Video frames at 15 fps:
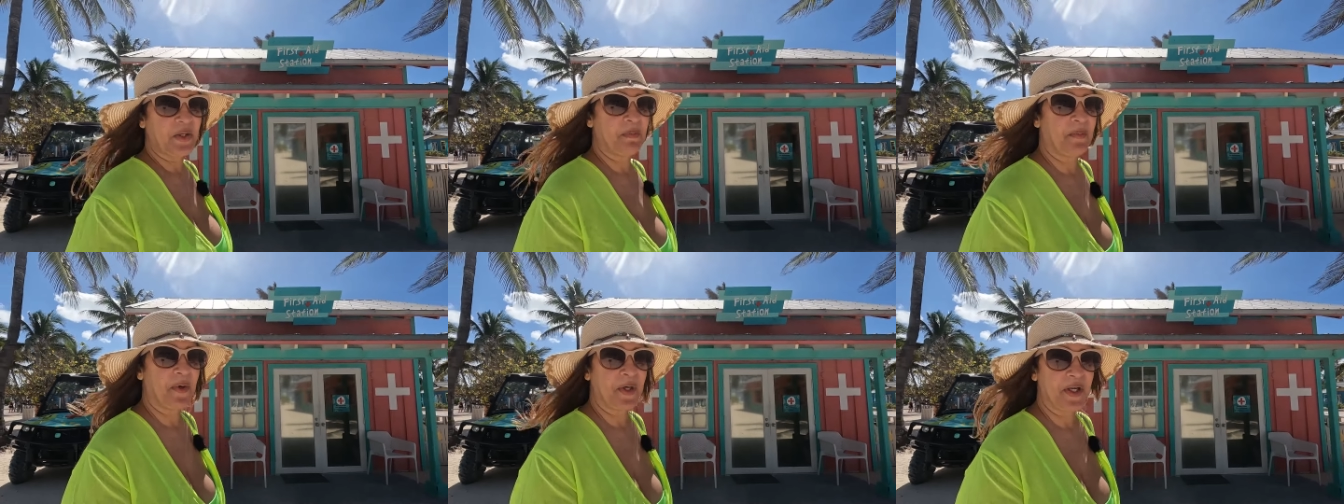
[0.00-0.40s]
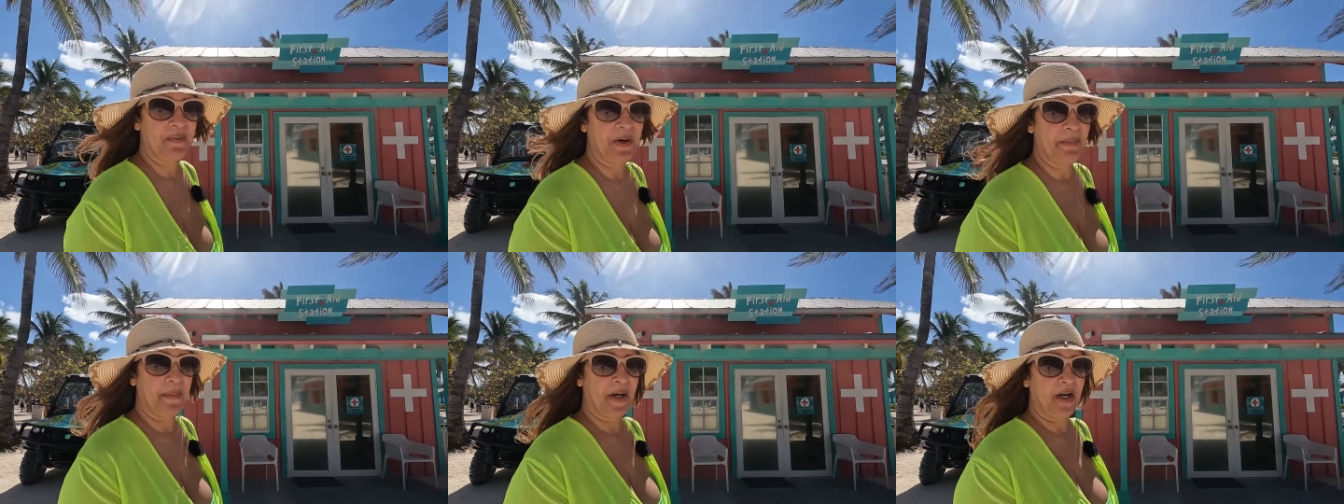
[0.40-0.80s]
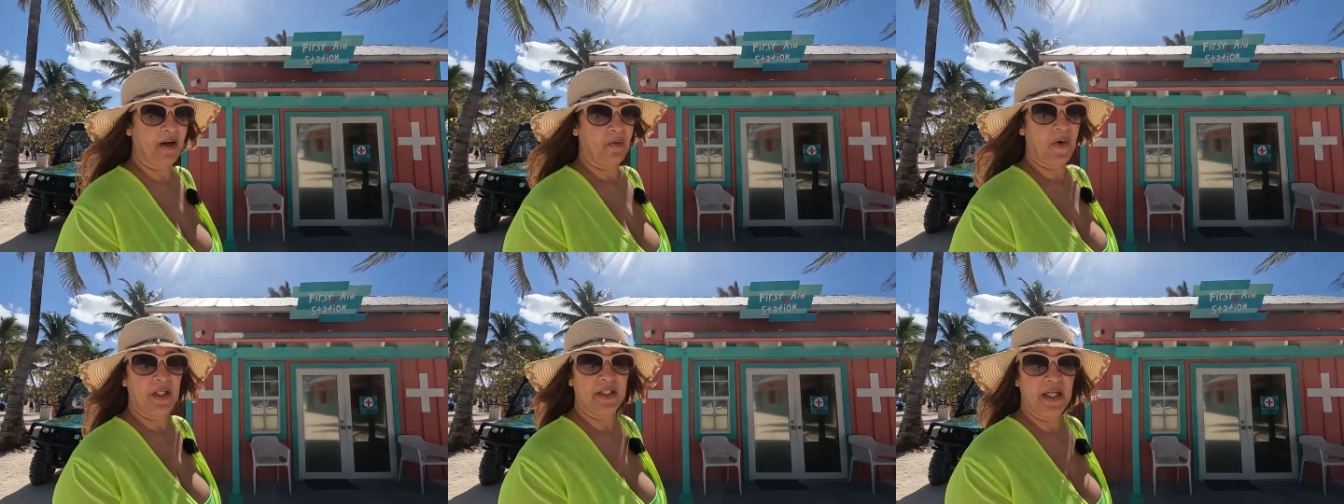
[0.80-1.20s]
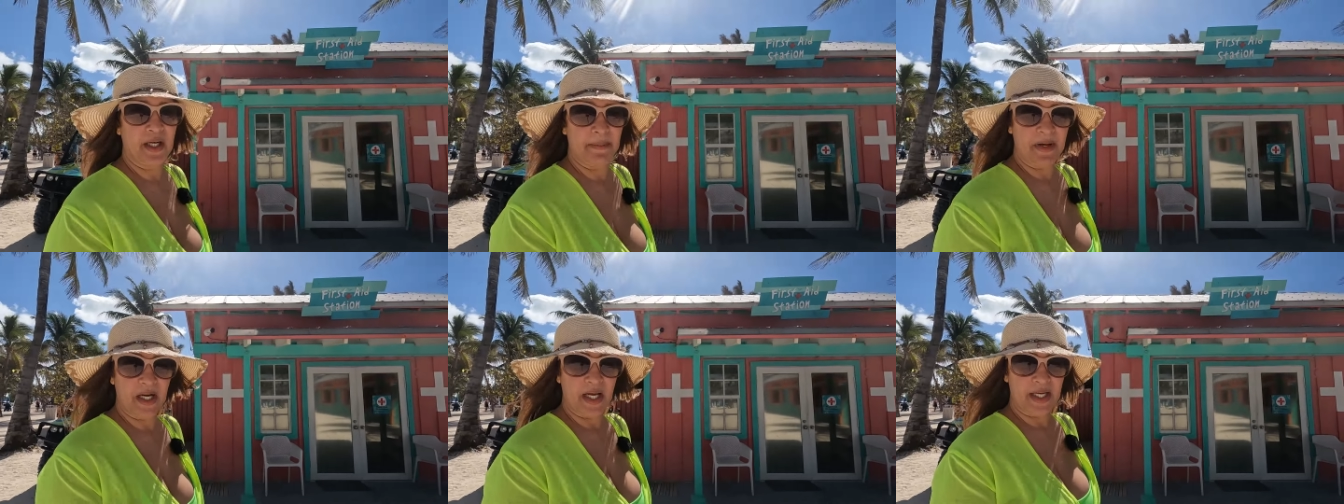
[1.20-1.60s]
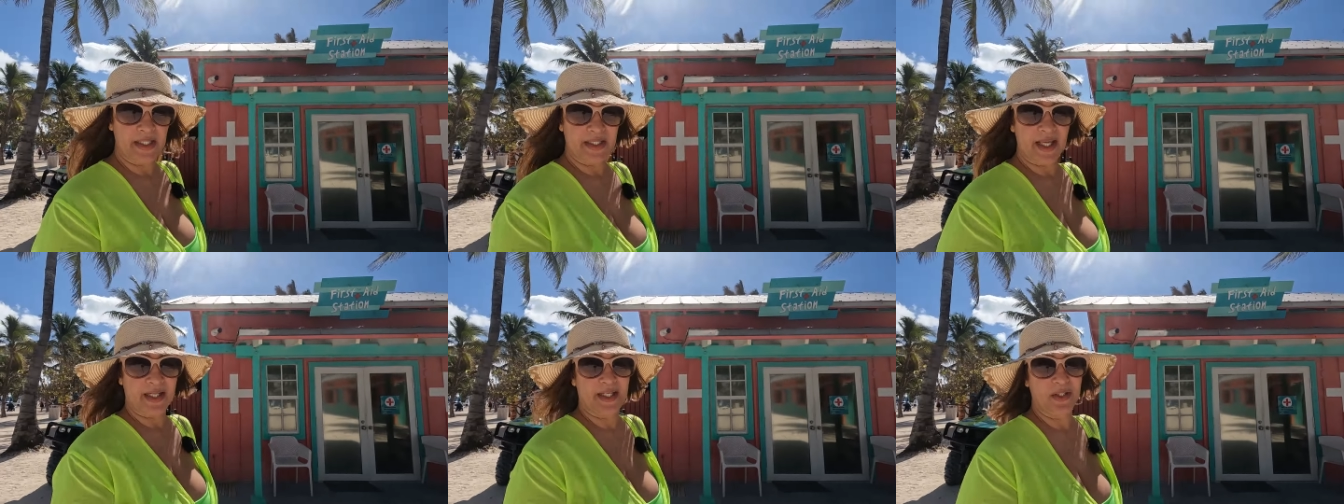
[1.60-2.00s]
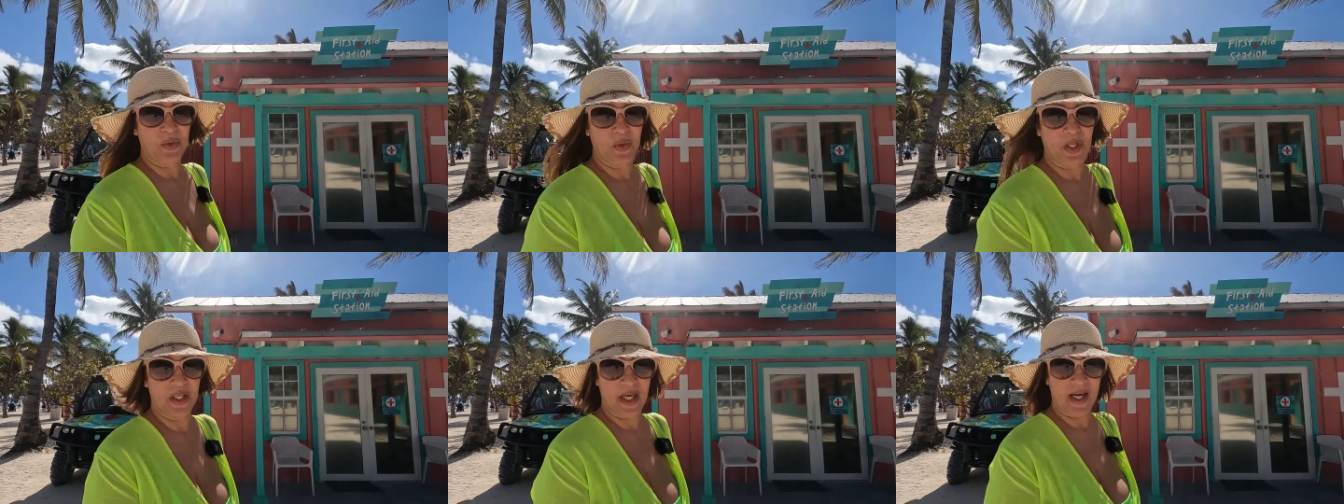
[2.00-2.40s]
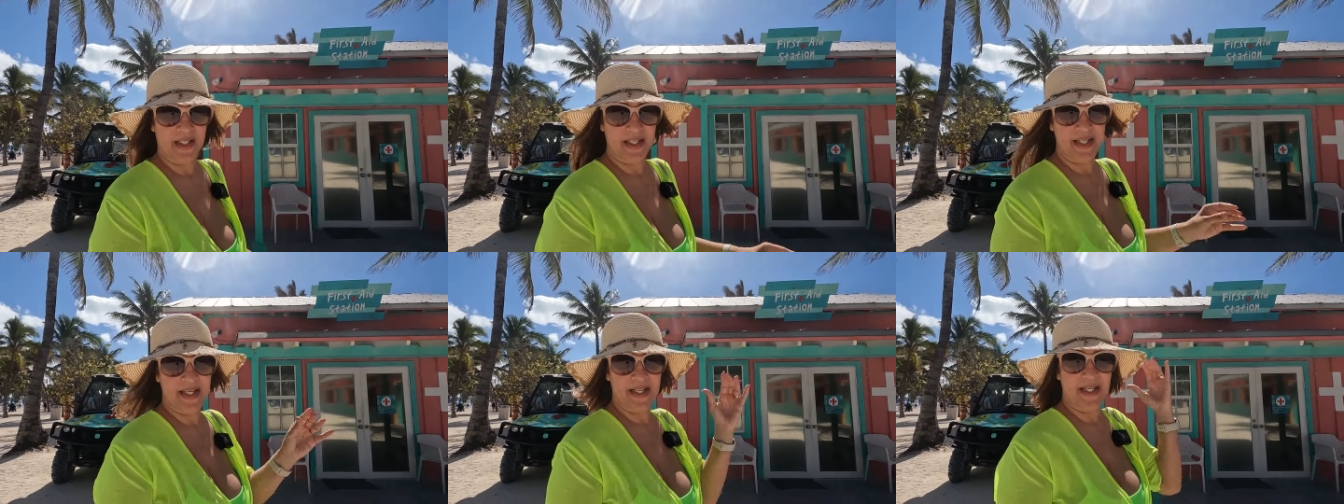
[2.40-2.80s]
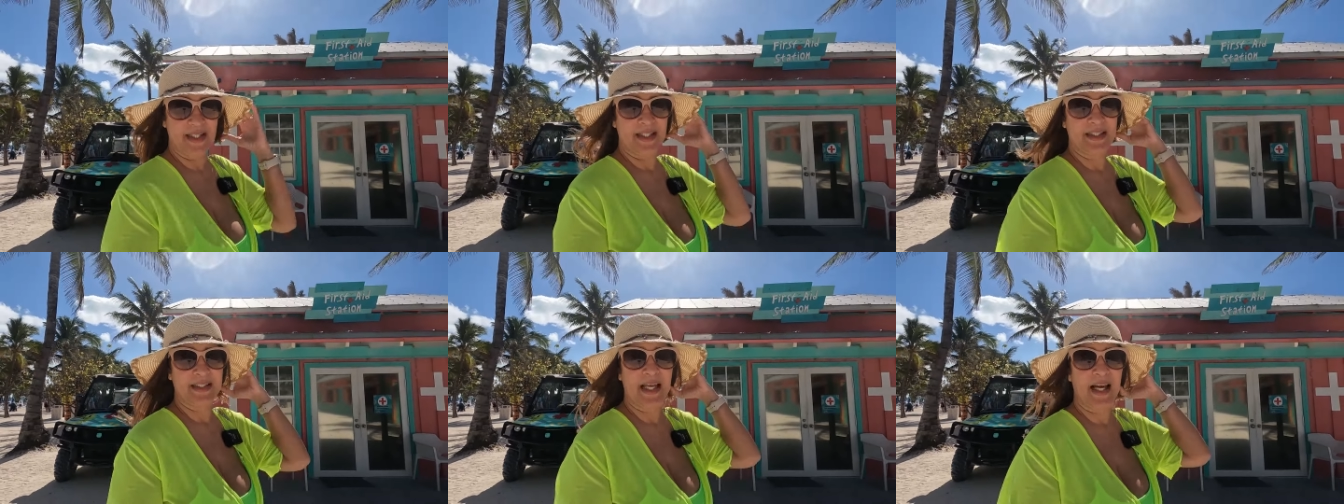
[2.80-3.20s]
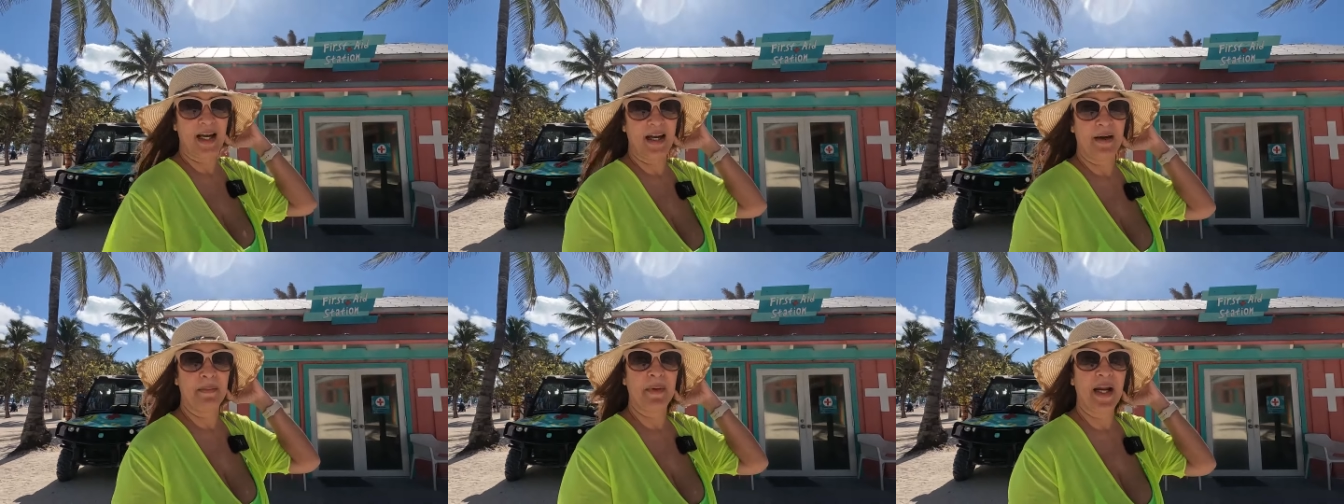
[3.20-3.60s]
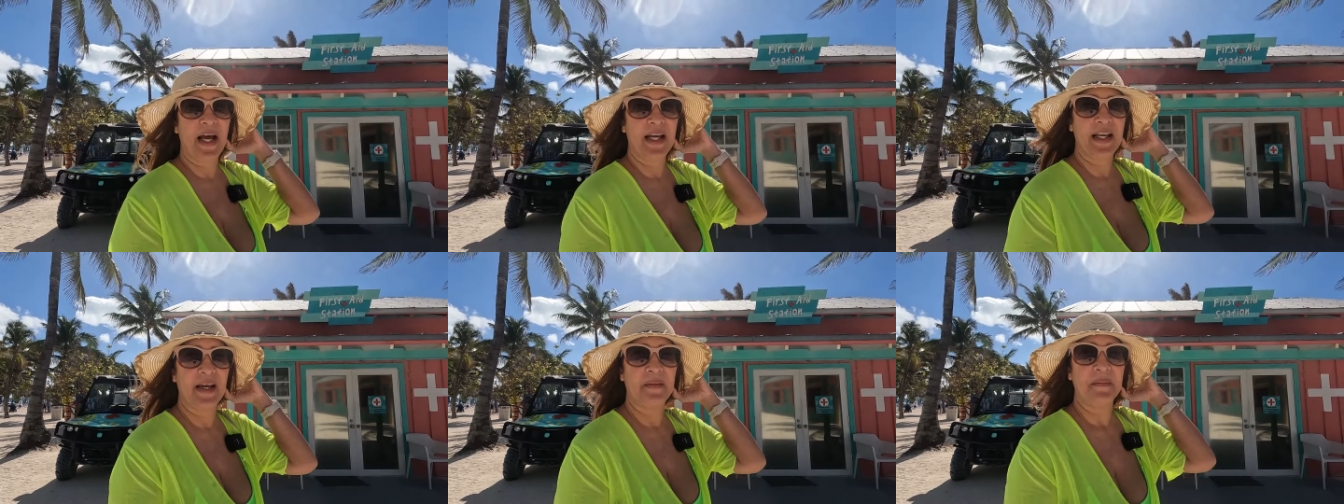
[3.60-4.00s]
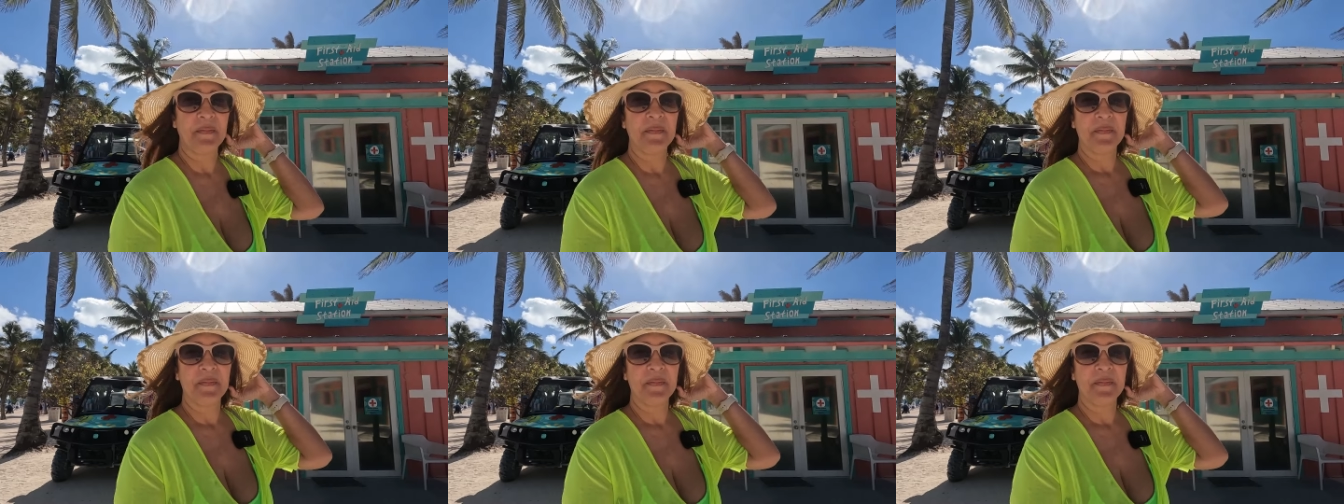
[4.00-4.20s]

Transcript: disponible para cualquier emergencia que suceda aquí en esta playa.